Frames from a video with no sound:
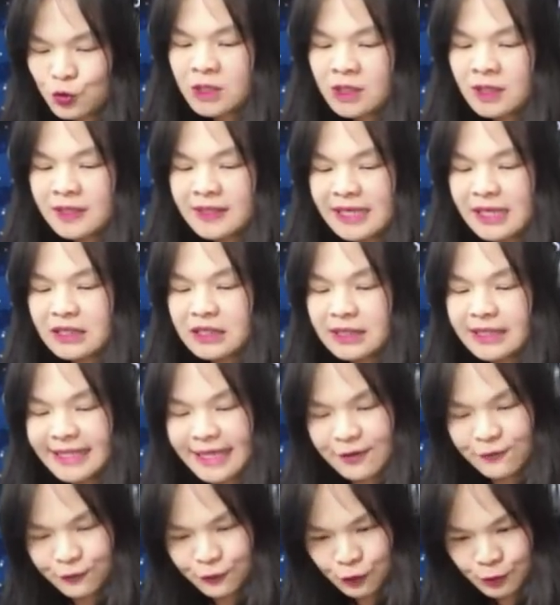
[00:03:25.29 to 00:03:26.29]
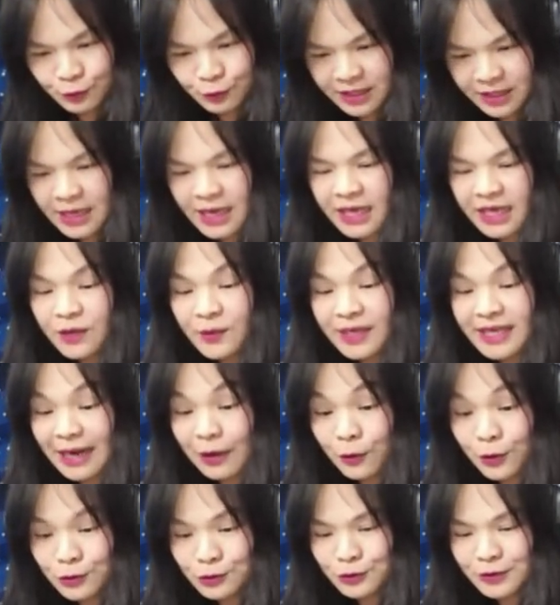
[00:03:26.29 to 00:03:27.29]
这个蔡是蔡福明，因为
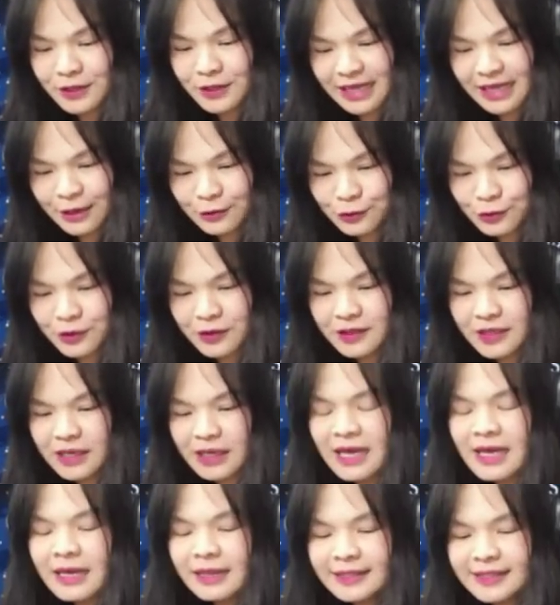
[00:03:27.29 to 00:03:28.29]
杨慧如跟他约定，